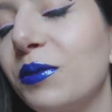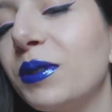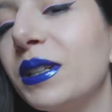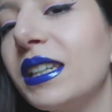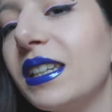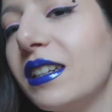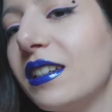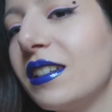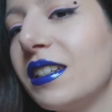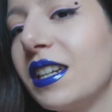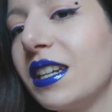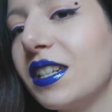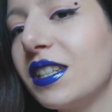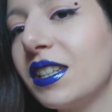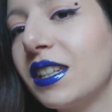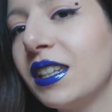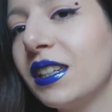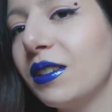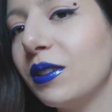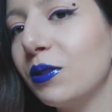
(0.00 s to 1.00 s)
Oui, j'ai
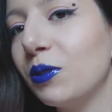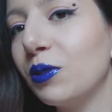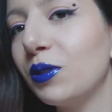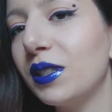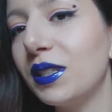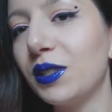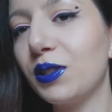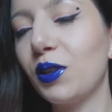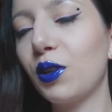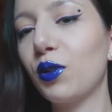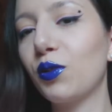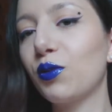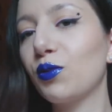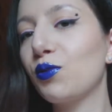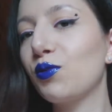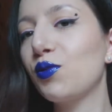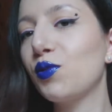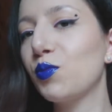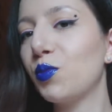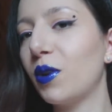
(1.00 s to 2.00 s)
acheté le t-shirt
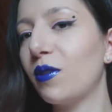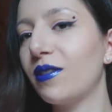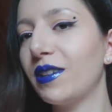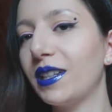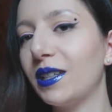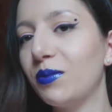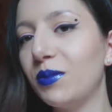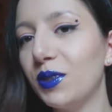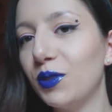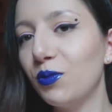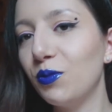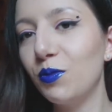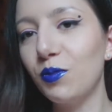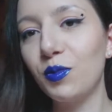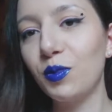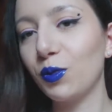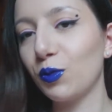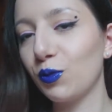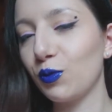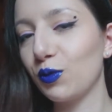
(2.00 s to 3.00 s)
juste pour avoir les bijoux,
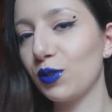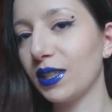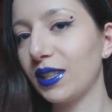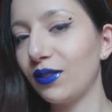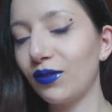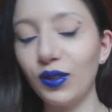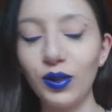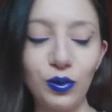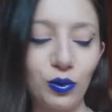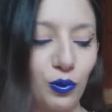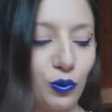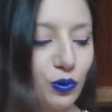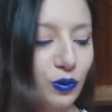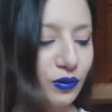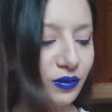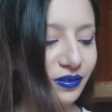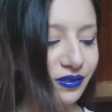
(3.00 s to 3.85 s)
que je kiffais trop.